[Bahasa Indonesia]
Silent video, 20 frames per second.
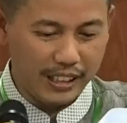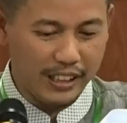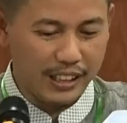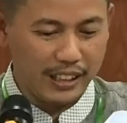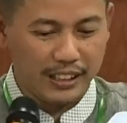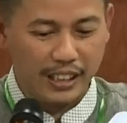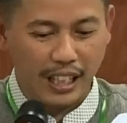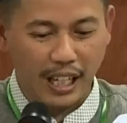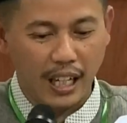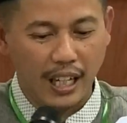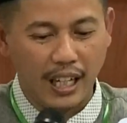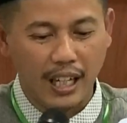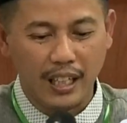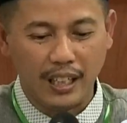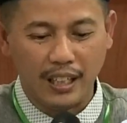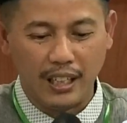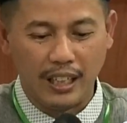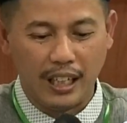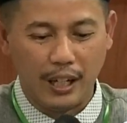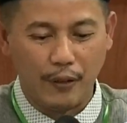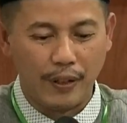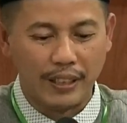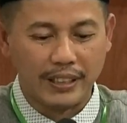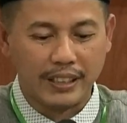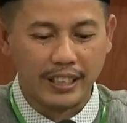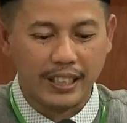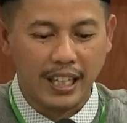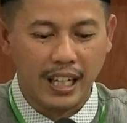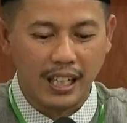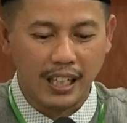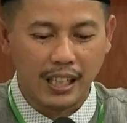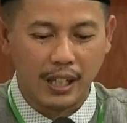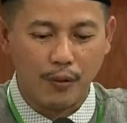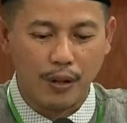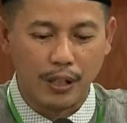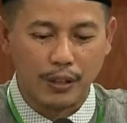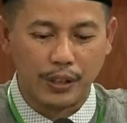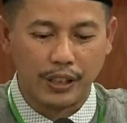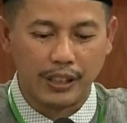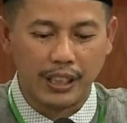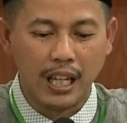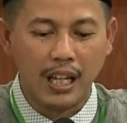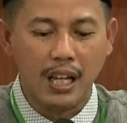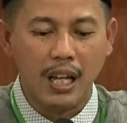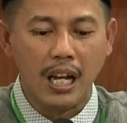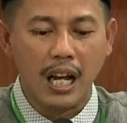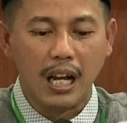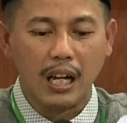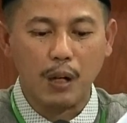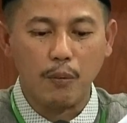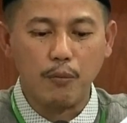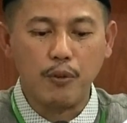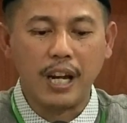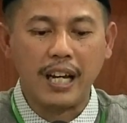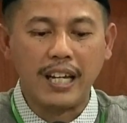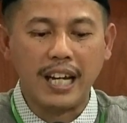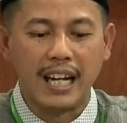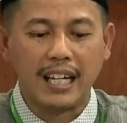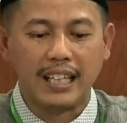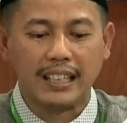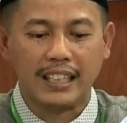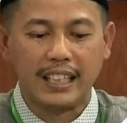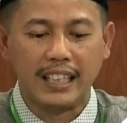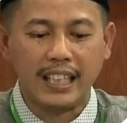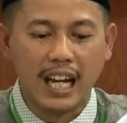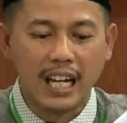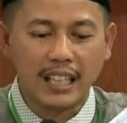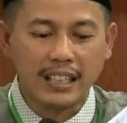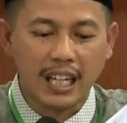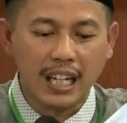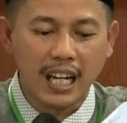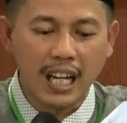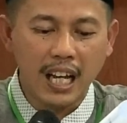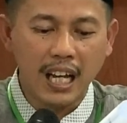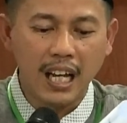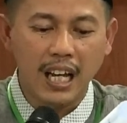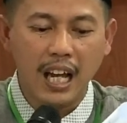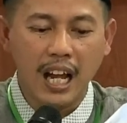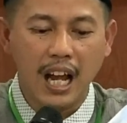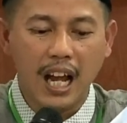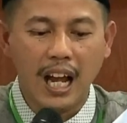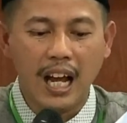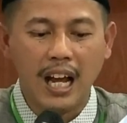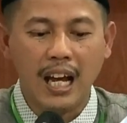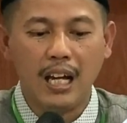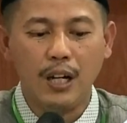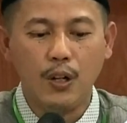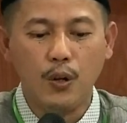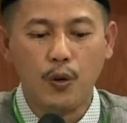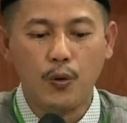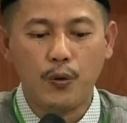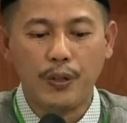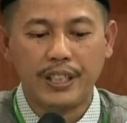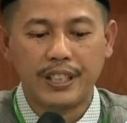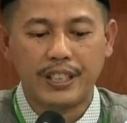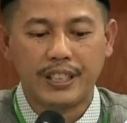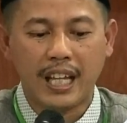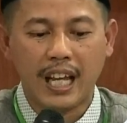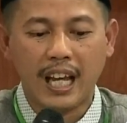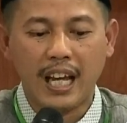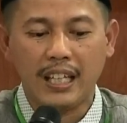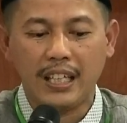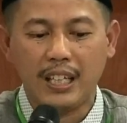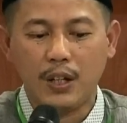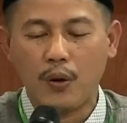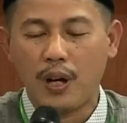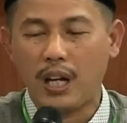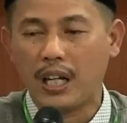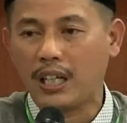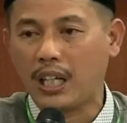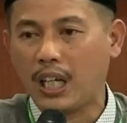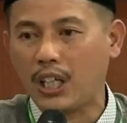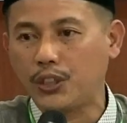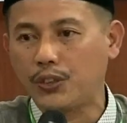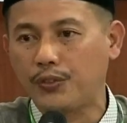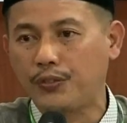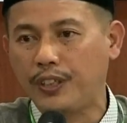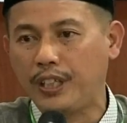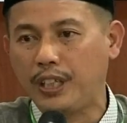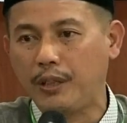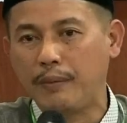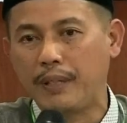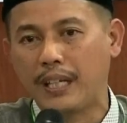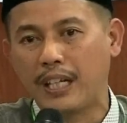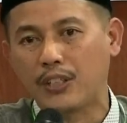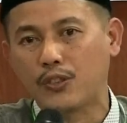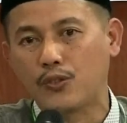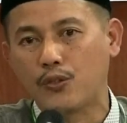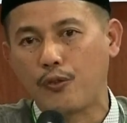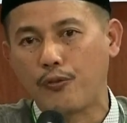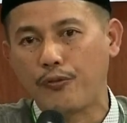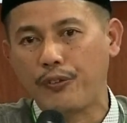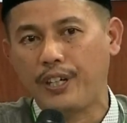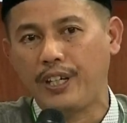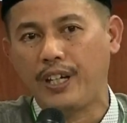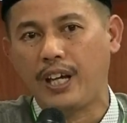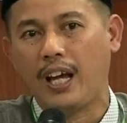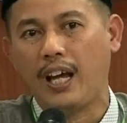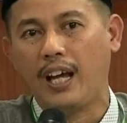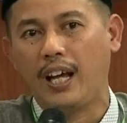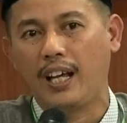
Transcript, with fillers: Saya lewat saja karena waktu kita. Kemudian yang ketiga adalah ahlul wijdani wal kashfi minas sufiya.